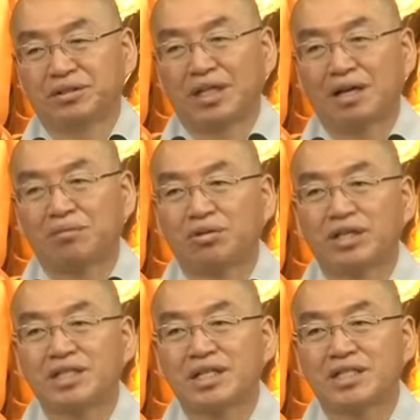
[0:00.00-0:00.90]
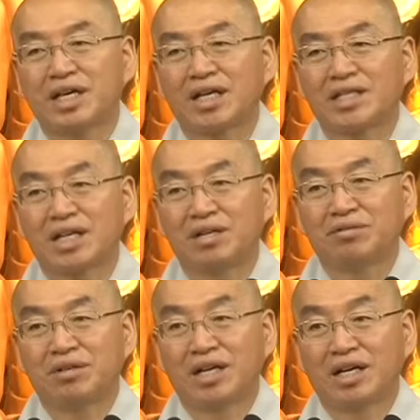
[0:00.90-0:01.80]
내가 복된 세상에
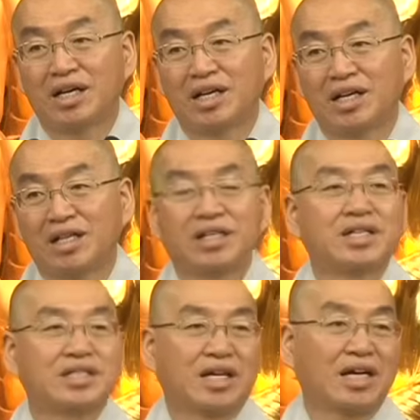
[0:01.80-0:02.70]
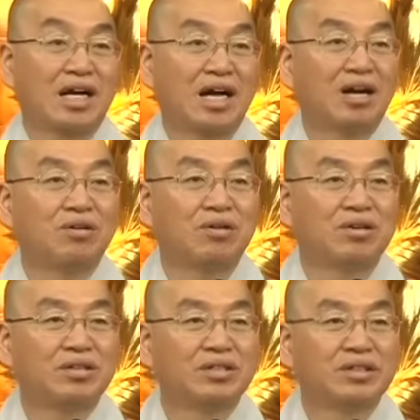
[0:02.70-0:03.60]
살구나 이렇게 생각하고
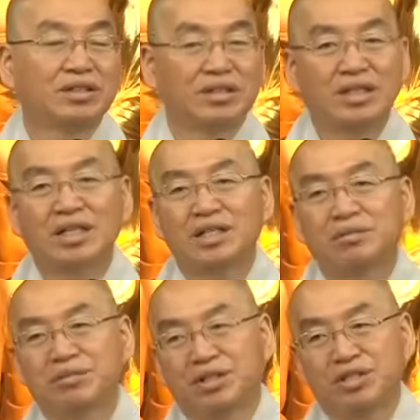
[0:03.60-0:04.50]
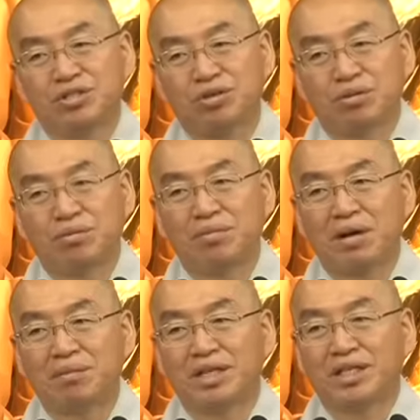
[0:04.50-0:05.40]
그러나 여러분들이 조금
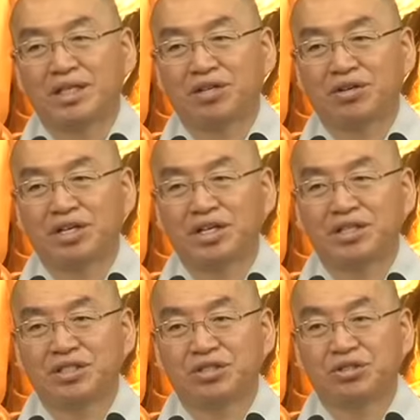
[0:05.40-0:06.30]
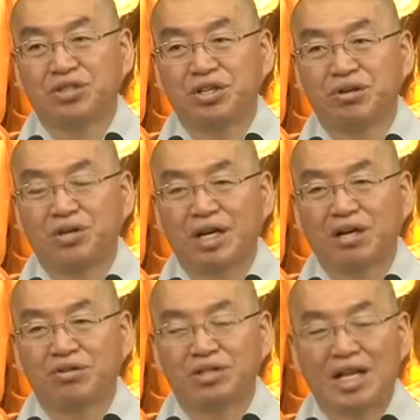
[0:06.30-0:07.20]
마음에 안 든다고 헤어지고
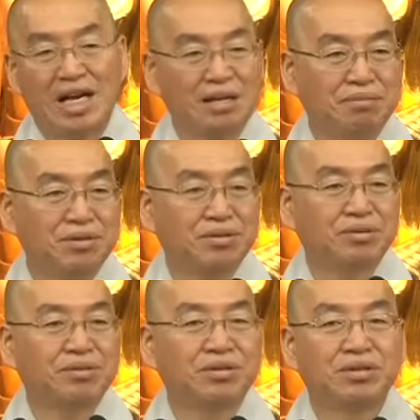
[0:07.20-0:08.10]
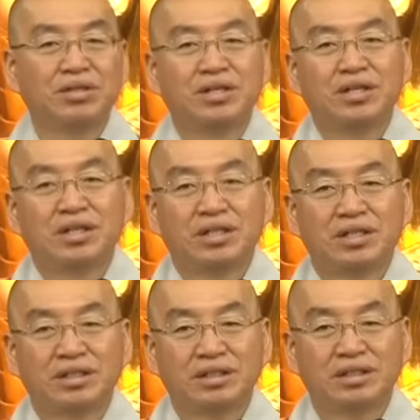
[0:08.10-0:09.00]
이혼하고 난리 피우고
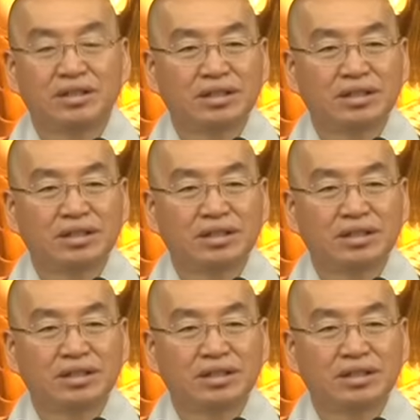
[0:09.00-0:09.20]
어?